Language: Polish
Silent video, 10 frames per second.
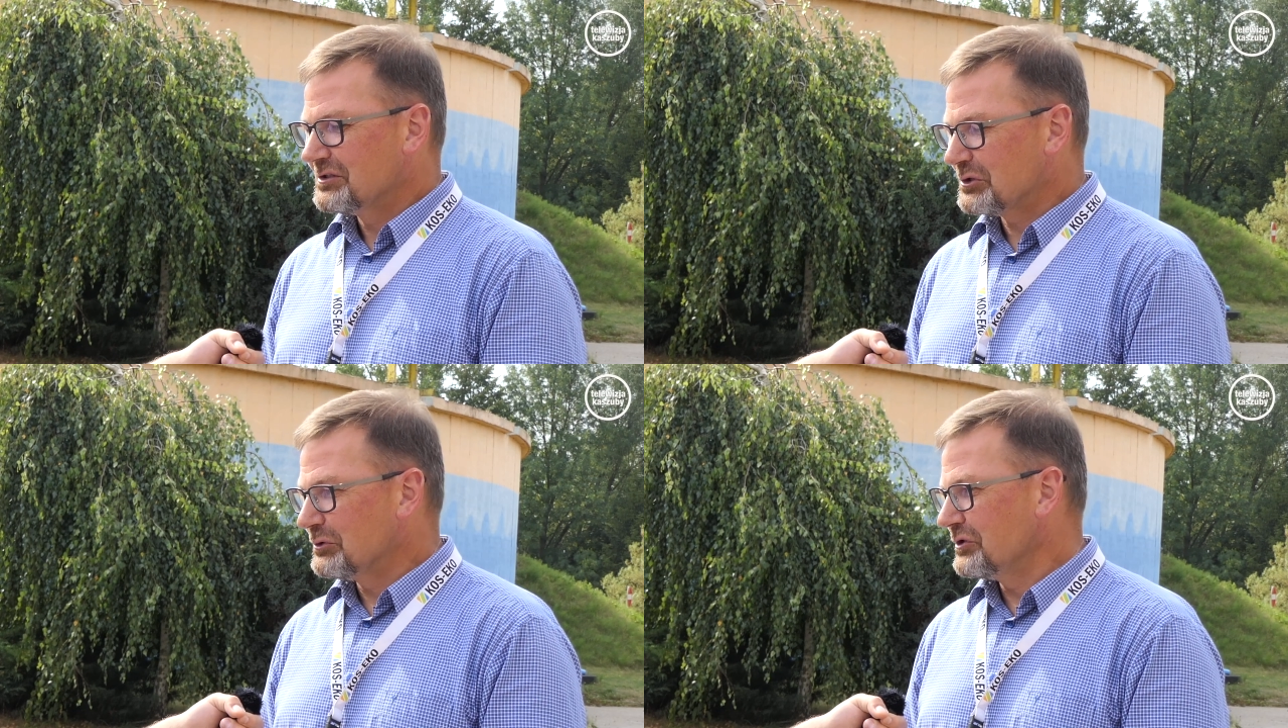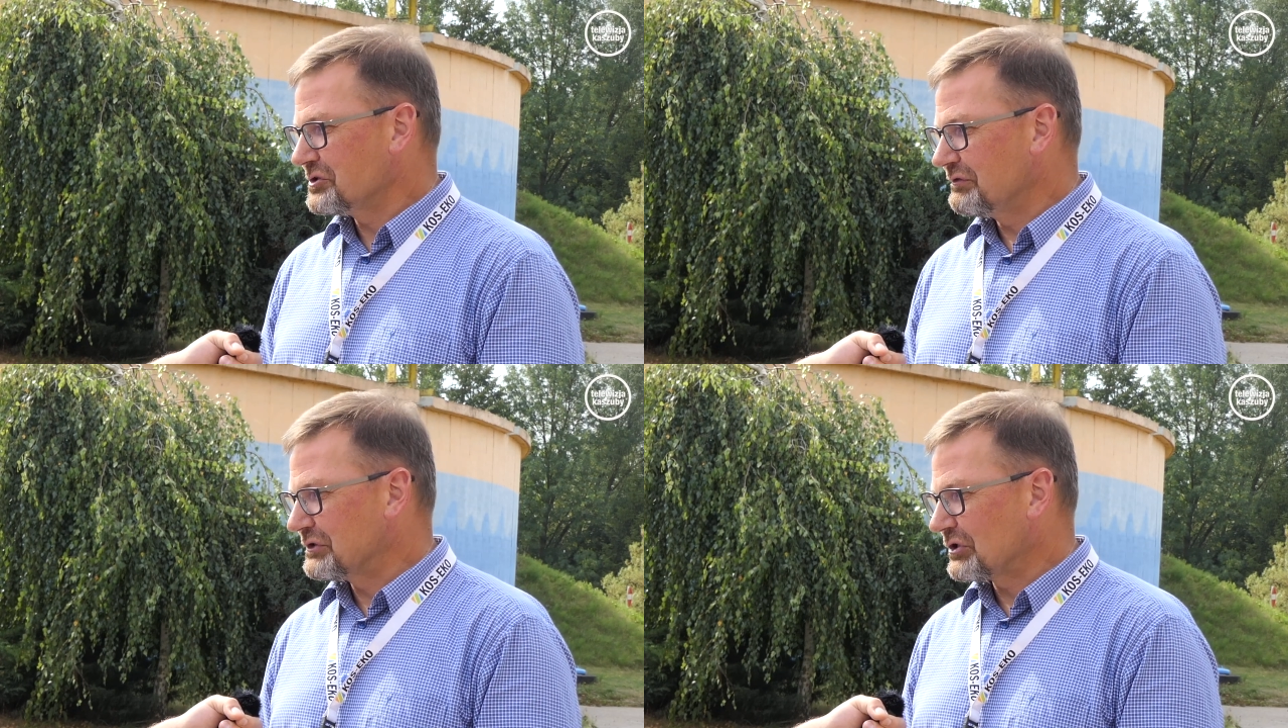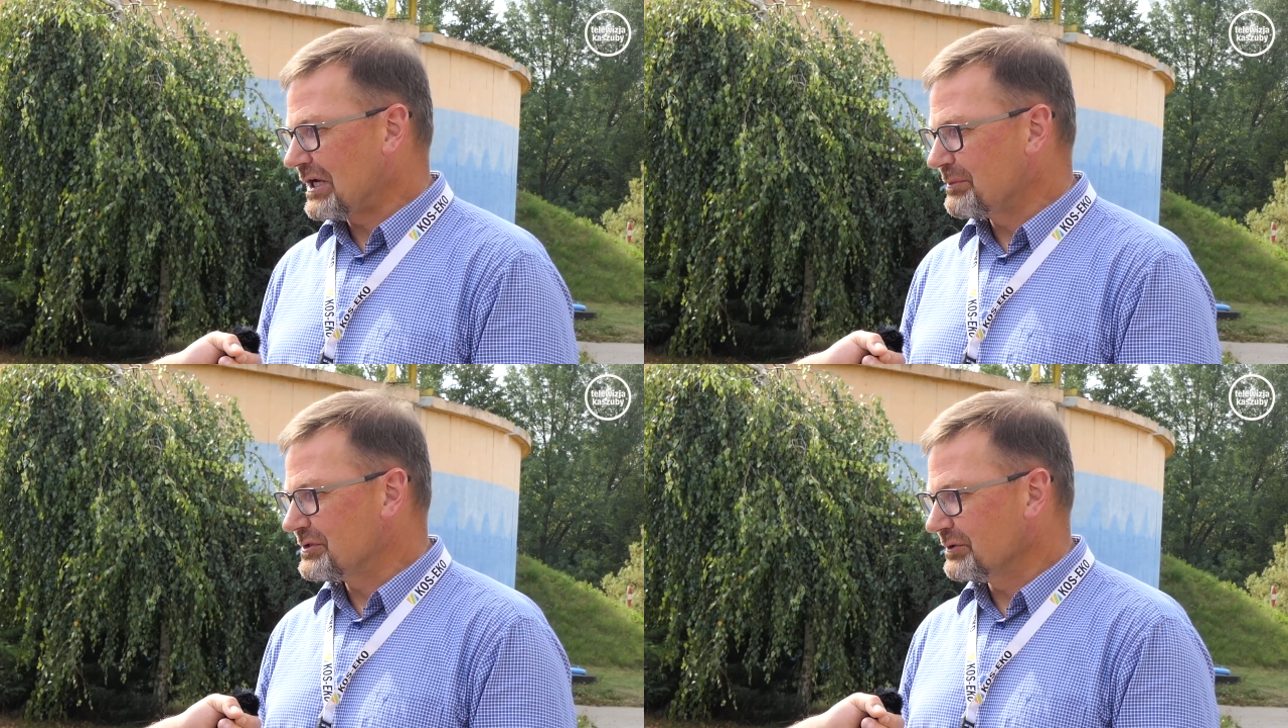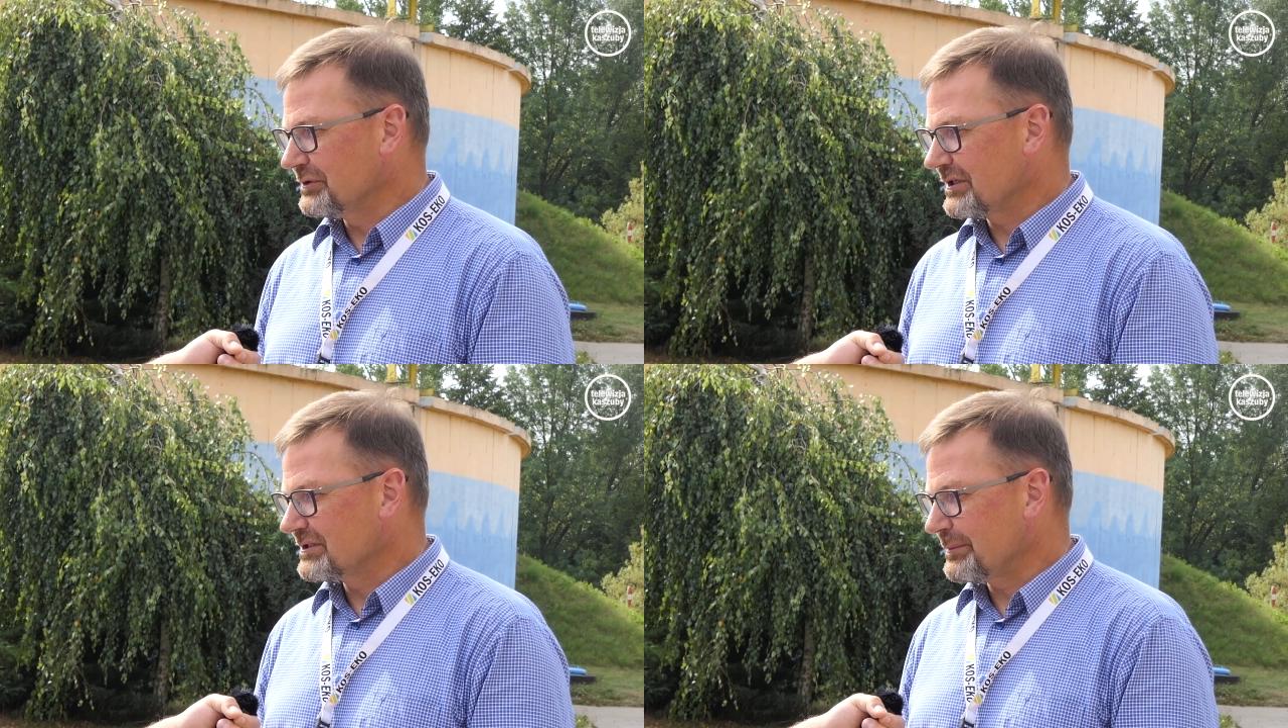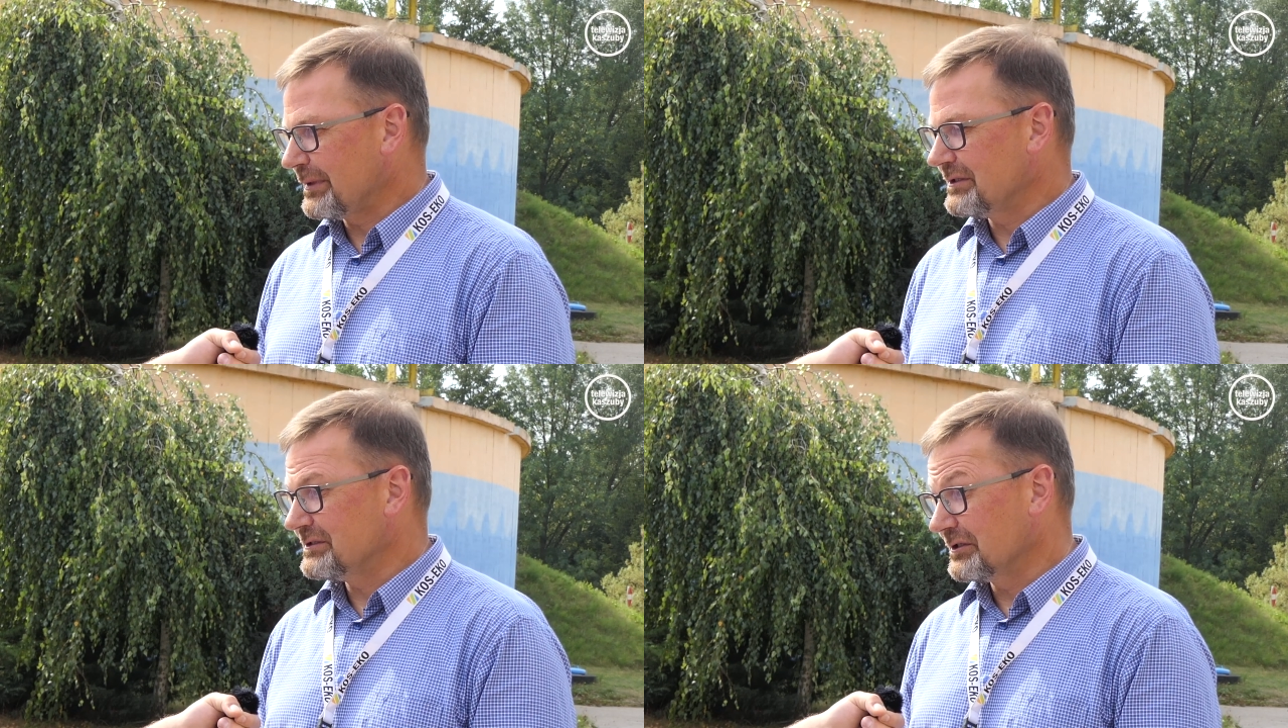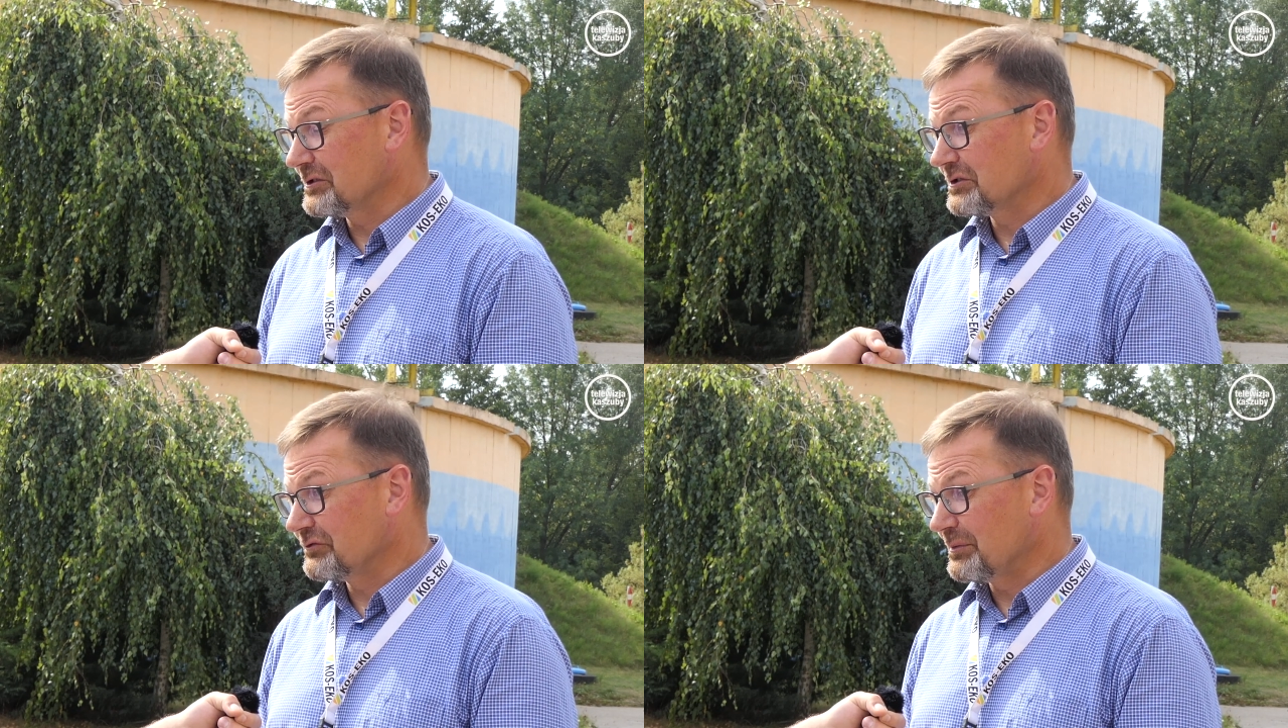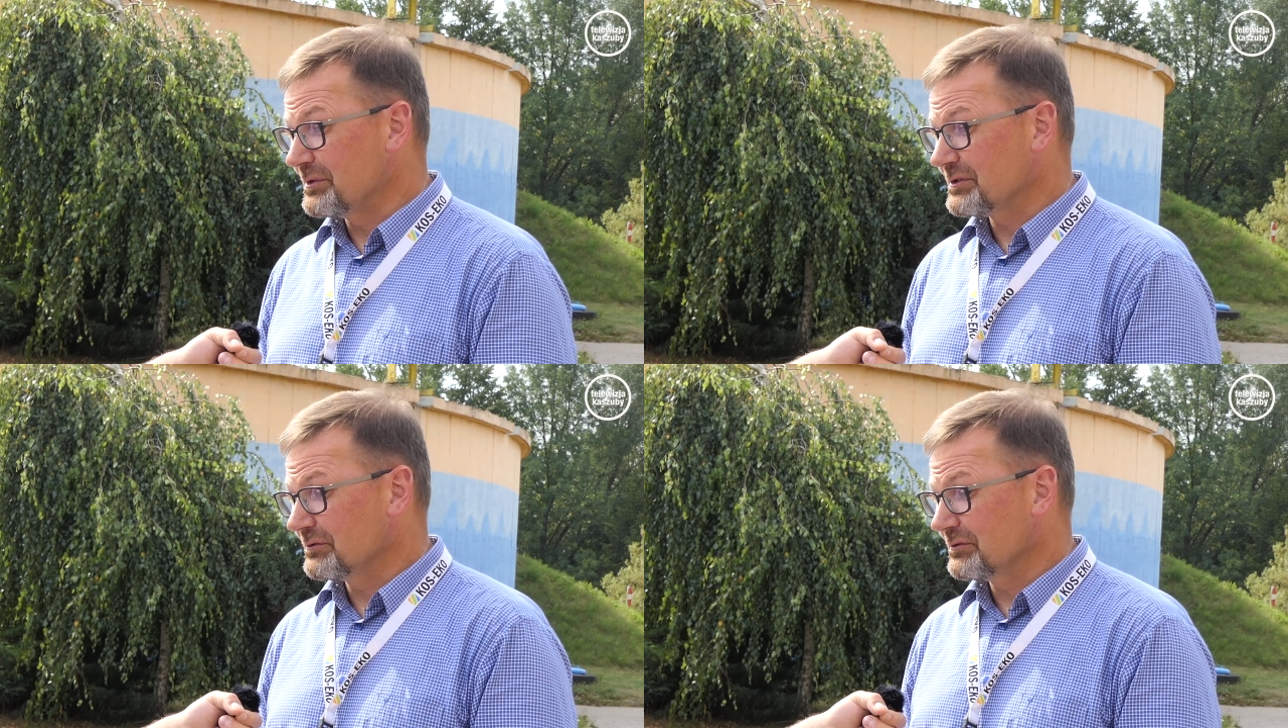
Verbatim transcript: w szczególności wieczorami są takie zapachy, z tego co wiemy,